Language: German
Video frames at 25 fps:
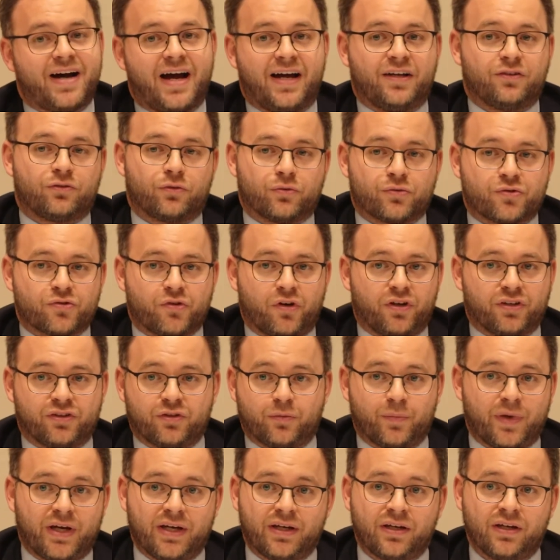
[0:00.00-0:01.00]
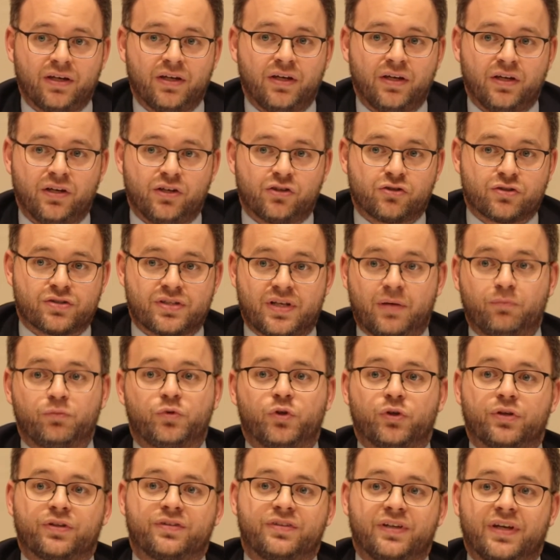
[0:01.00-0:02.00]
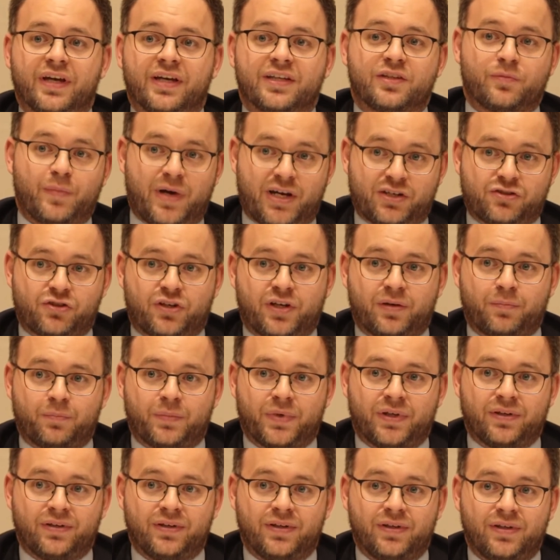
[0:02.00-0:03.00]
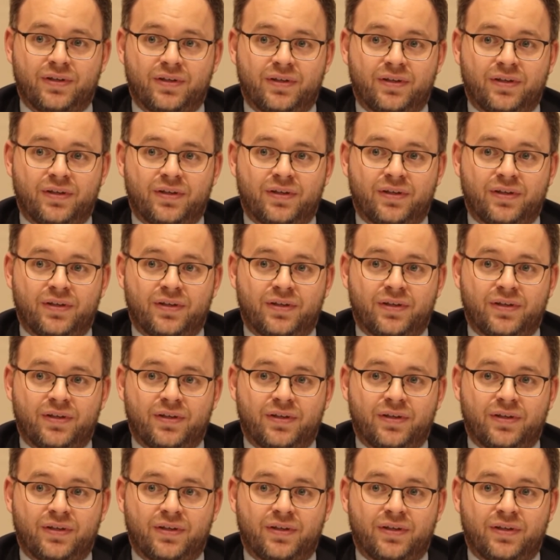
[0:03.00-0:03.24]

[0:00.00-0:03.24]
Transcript: Das dürfte gar nicht anders sein, das dürfte sich gar nicht